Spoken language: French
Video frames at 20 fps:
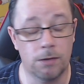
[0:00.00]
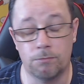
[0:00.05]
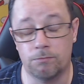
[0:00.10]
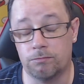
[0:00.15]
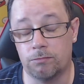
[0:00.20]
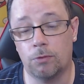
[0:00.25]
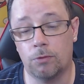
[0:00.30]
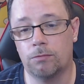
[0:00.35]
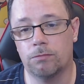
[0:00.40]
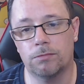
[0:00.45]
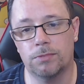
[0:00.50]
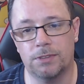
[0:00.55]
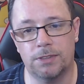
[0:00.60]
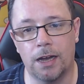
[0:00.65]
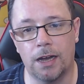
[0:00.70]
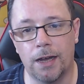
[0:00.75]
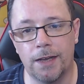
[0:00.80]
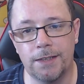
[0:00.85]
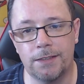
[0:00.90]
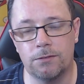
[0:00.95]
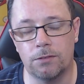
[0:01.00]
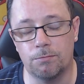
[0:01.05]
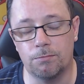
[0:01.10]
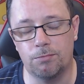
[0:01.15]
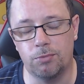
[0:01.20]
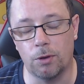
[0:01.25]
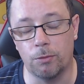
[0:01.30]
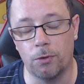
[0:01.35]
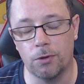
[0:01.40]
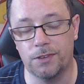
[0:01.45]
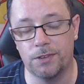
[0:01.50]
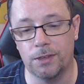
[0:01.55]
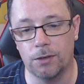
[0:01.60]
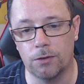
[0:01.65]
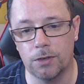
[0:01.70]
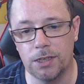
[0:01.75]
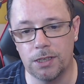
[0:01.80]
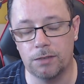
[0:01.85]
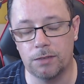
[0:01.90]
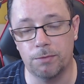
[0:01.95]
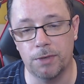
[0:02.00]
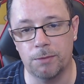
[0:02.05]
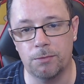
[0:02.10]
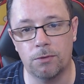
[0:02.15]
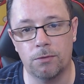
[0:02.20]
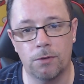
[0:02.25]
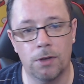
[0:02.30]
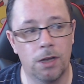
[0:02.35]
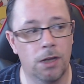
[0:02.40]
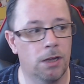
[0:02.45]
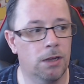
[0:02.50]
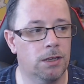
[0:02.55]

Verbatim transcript: Bon, ça reste purement théorique, mais bon,